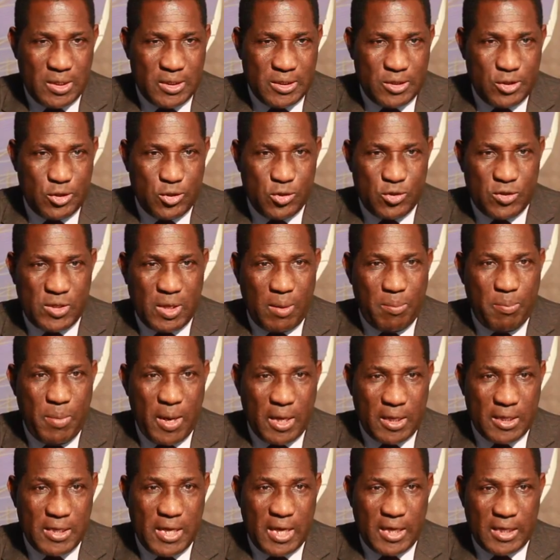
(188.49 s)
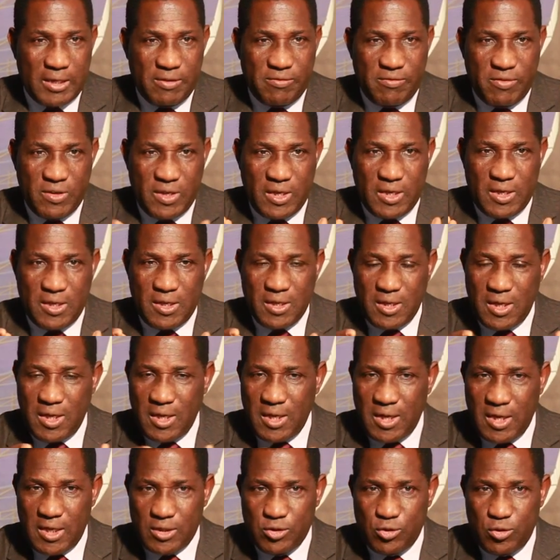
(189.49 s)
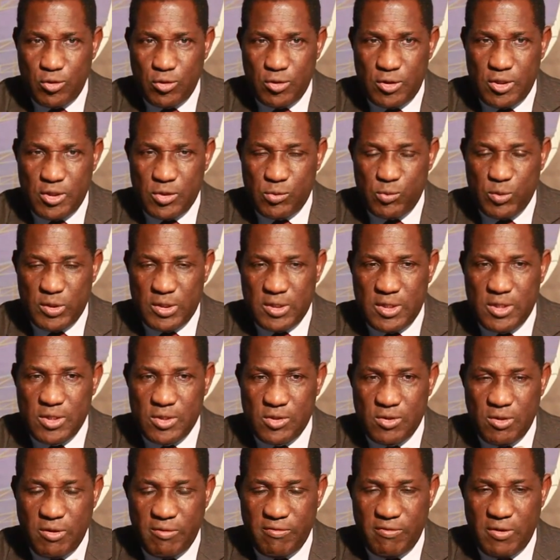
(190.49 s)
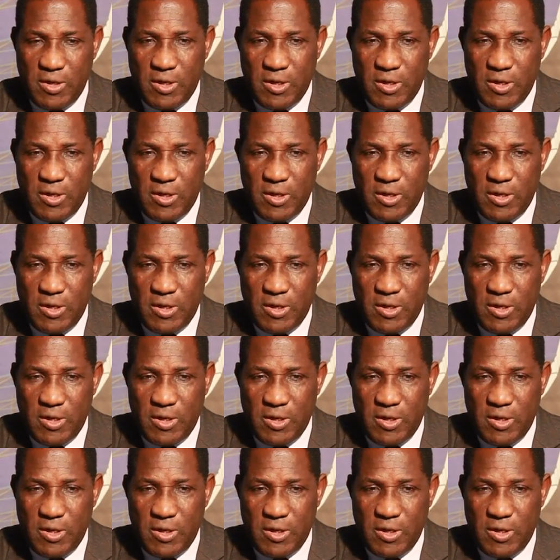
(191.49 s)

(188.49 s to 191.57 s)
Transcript: jusqu'à Paris, arrivé à l'âge de 18-19